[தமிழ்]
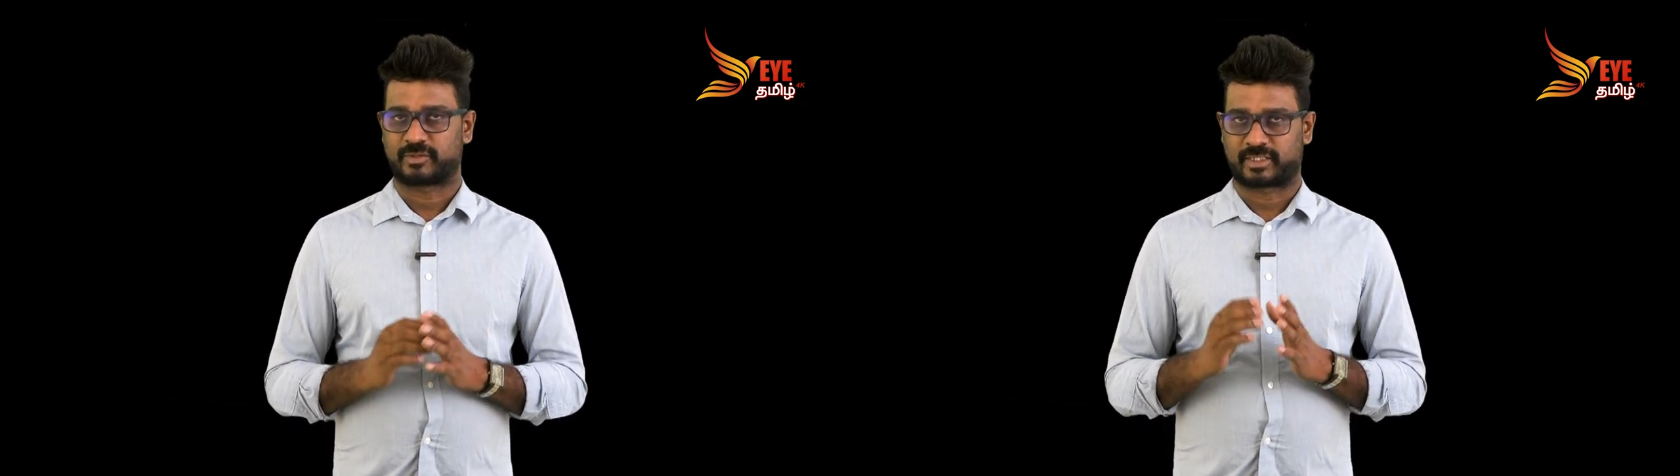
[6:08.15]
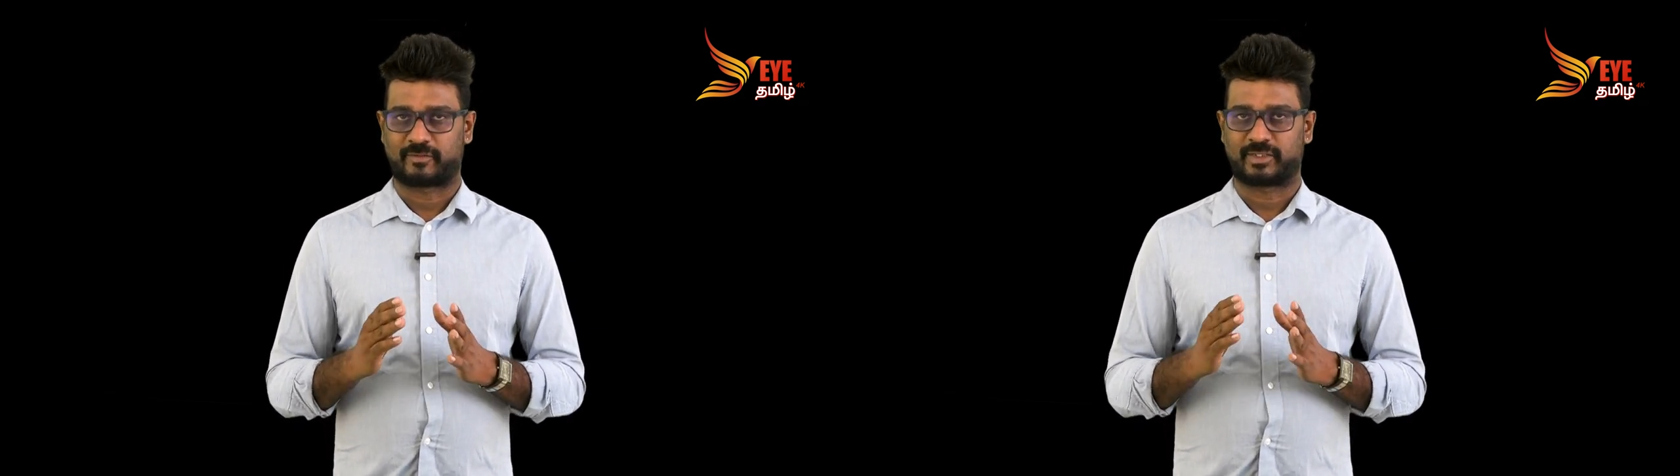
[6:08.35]

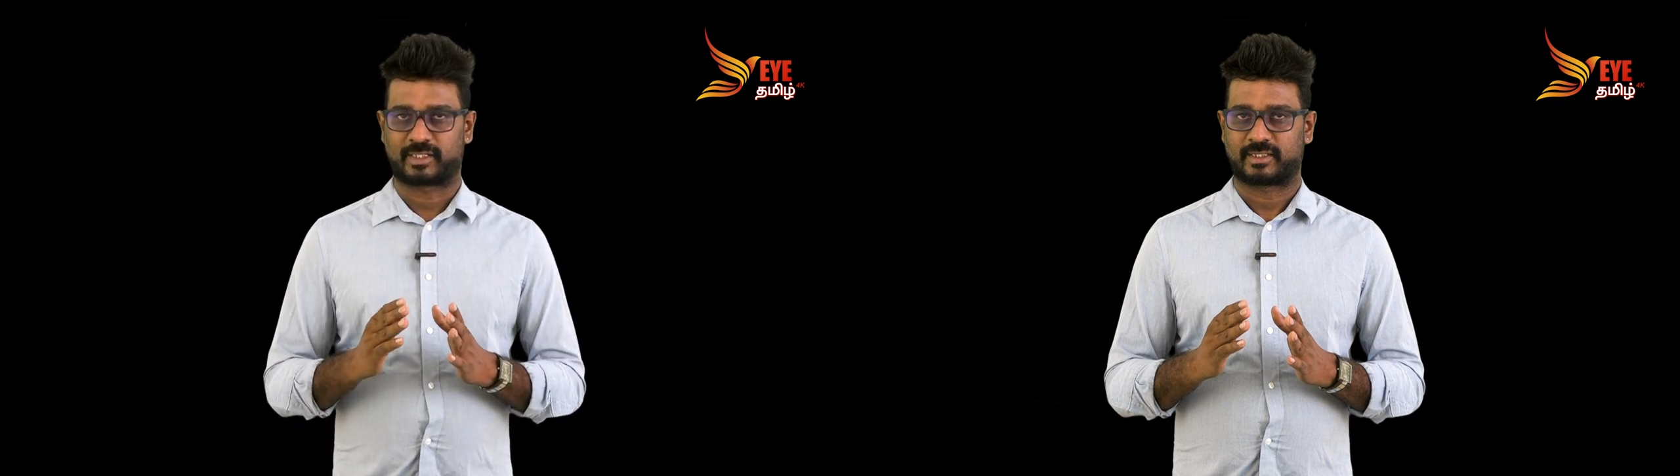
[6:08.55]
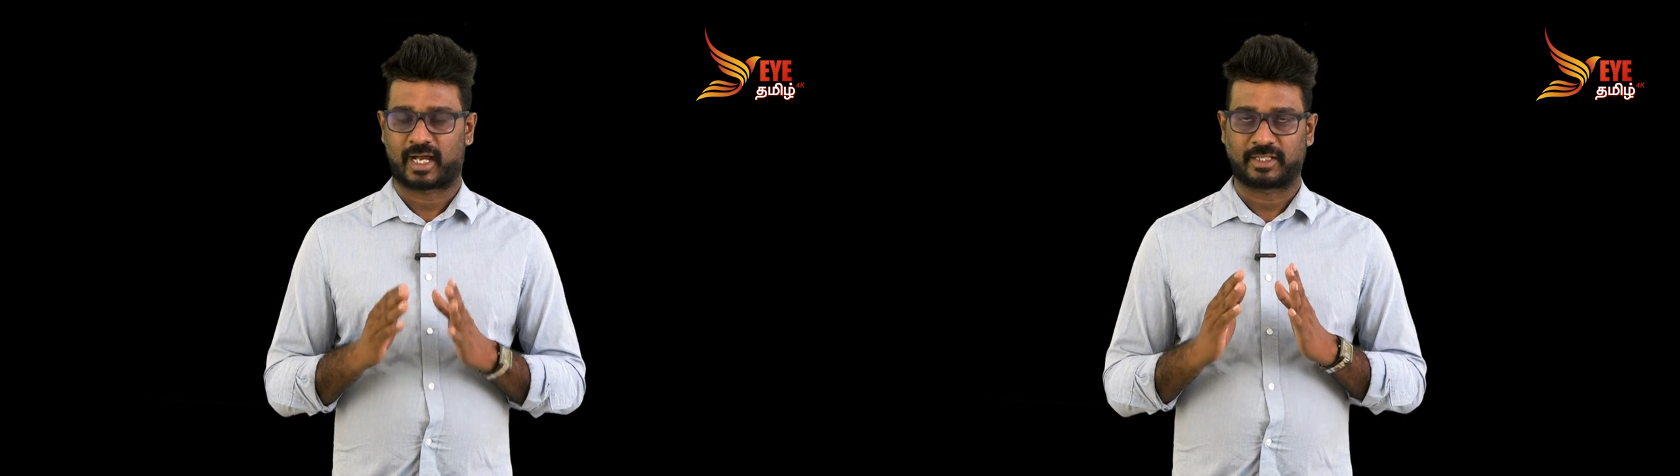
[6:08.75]

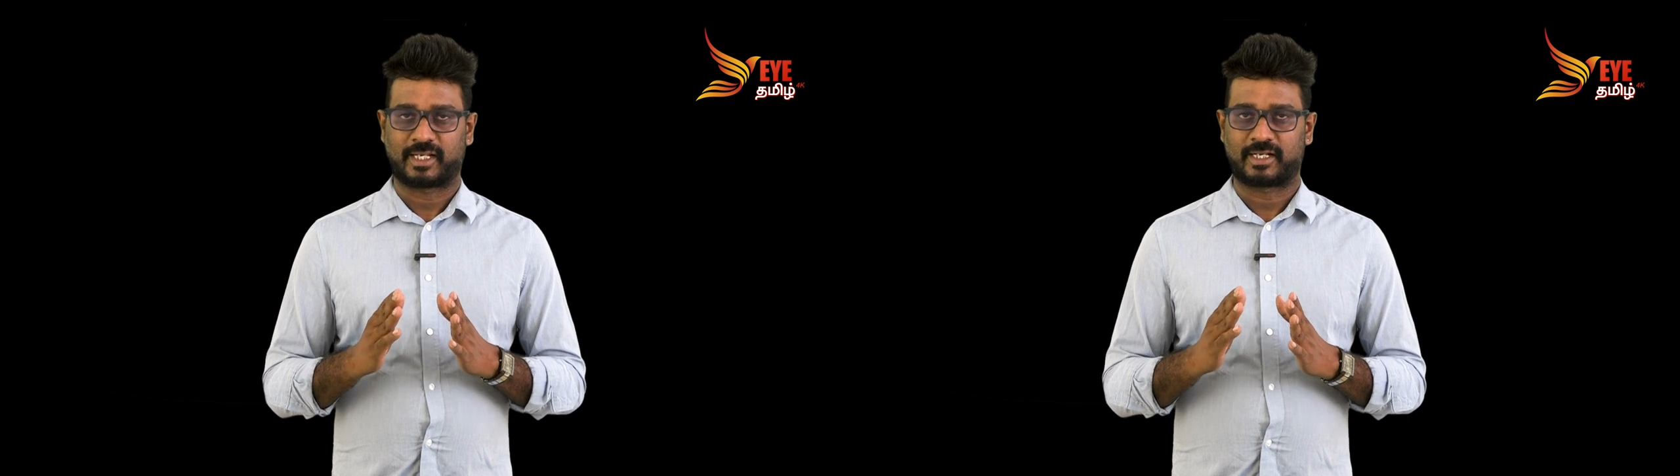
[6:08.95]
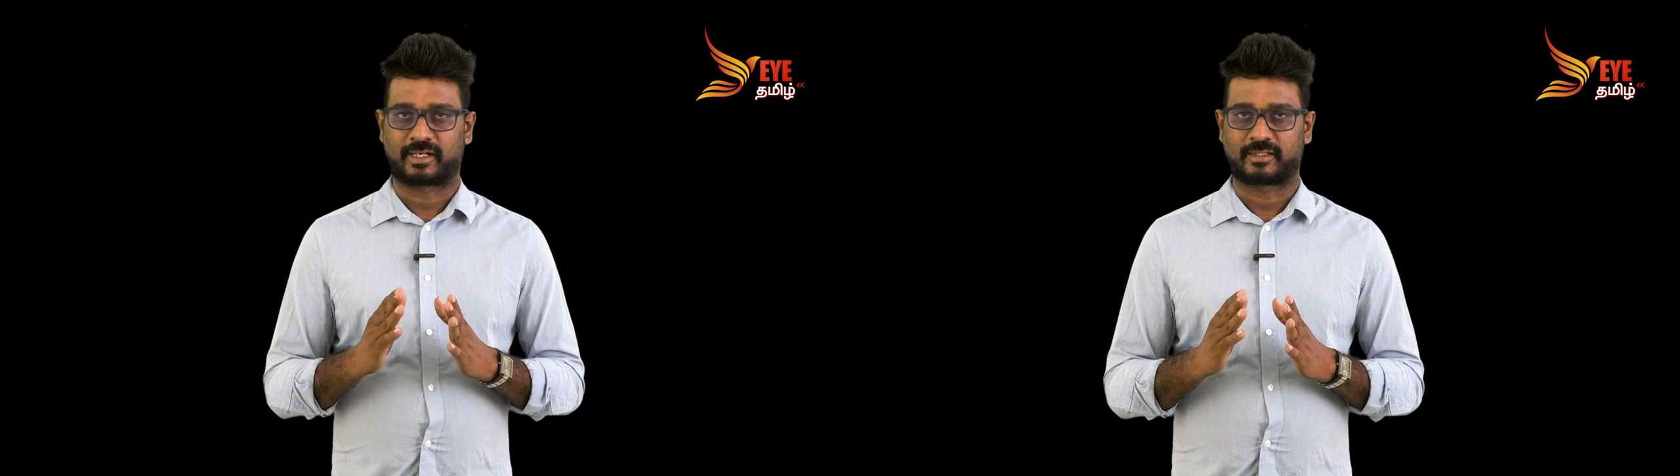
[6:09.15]
தெரிவித்திருந்த அதே
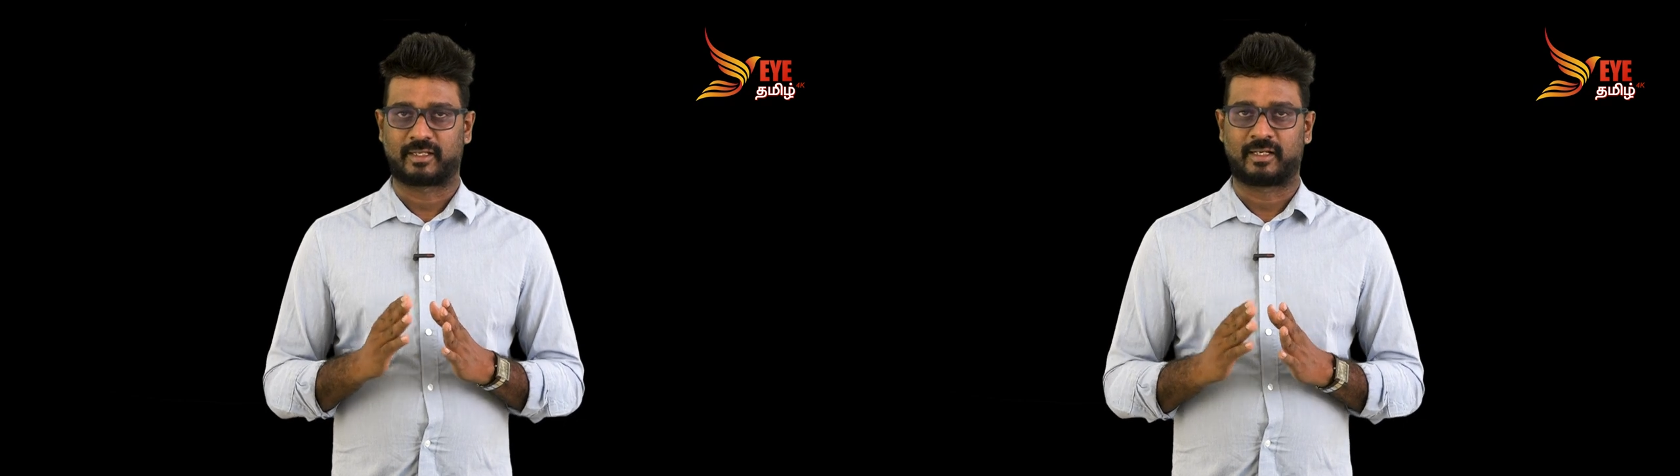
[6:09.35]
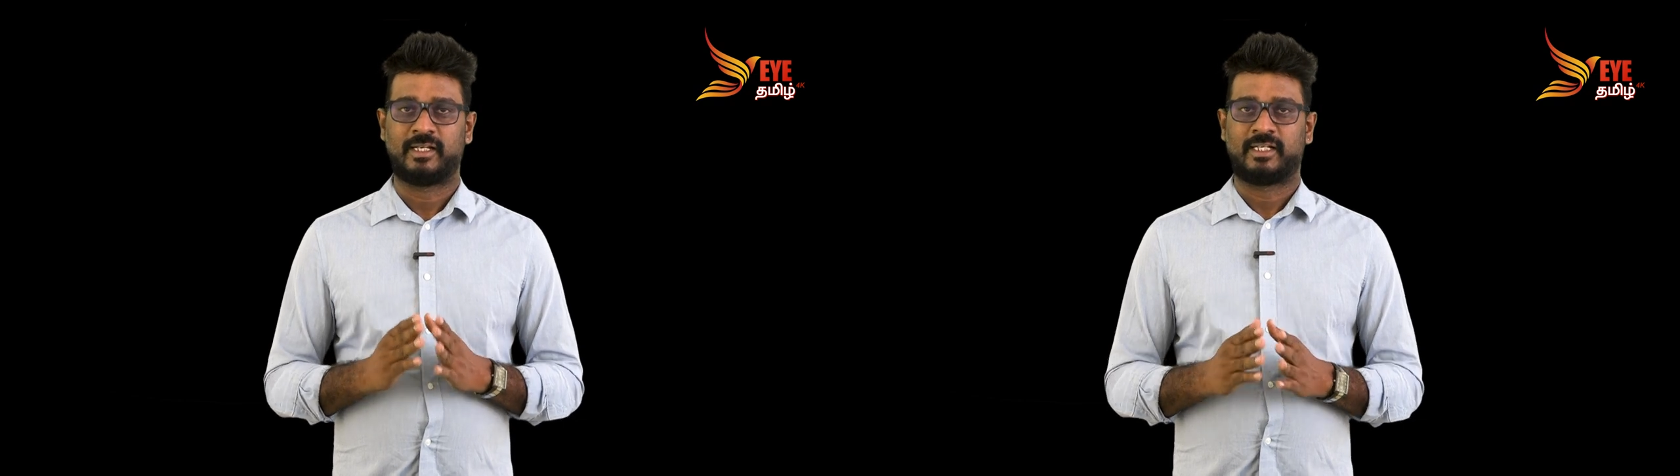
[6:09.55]
நேரத்தில்